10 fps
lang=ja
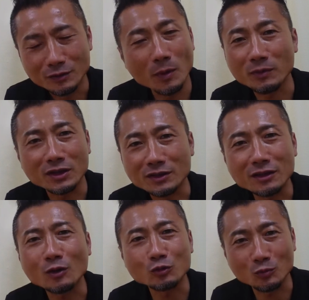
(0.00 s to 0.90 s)
今まで
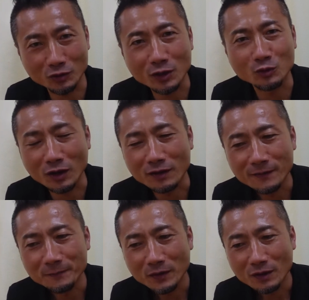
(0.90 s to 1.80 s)
出たこともないよ
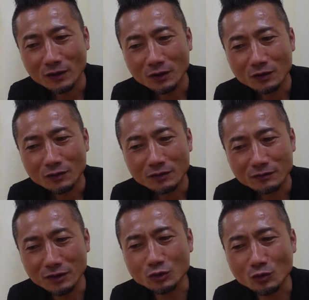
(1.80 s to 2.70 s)

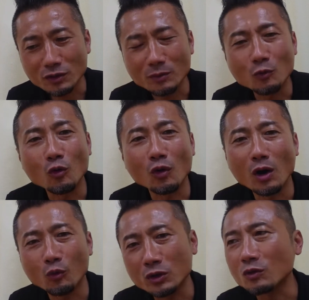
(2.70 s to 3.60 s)
うなでそれでもう
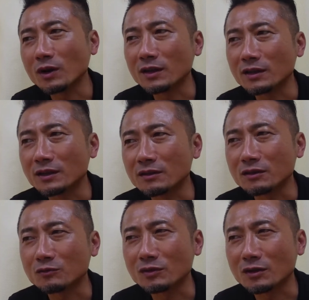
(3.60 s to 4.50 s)
あ俺の体に合っ
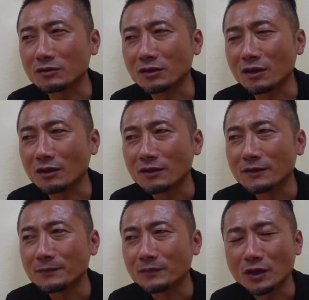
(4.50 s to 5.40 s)
てるんだっ
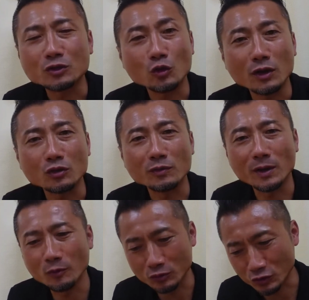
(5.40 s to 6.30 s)
てでその後もい
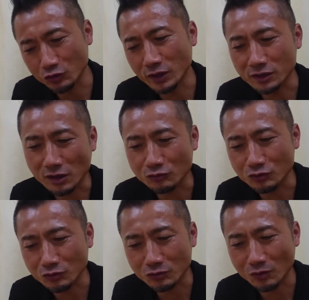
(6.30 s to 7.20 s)
やもう10年近く
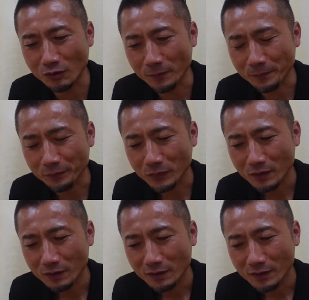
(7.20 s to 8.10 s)
ずっと
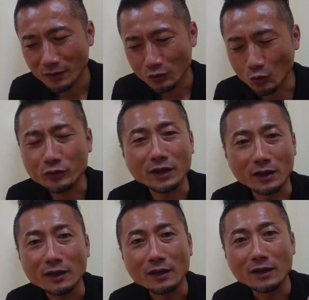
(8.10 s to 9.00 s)
飲ん
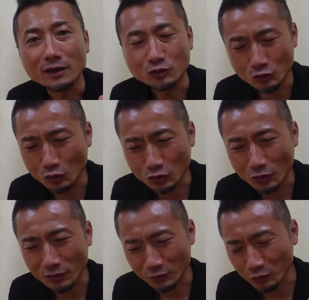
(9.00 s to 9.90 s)
で布
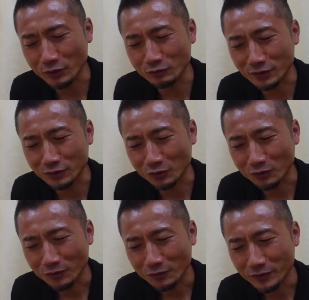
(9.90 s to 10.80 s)
と飲んでるんですよ
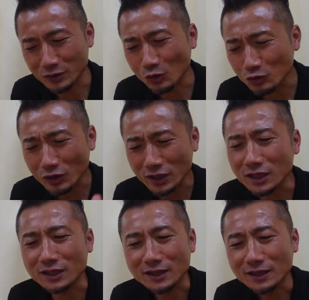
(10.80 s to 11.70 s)
でその時
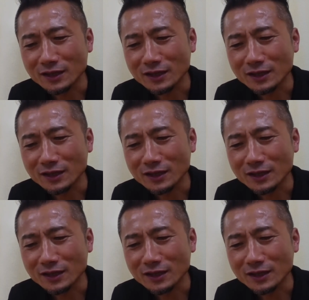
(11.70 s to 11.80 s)
に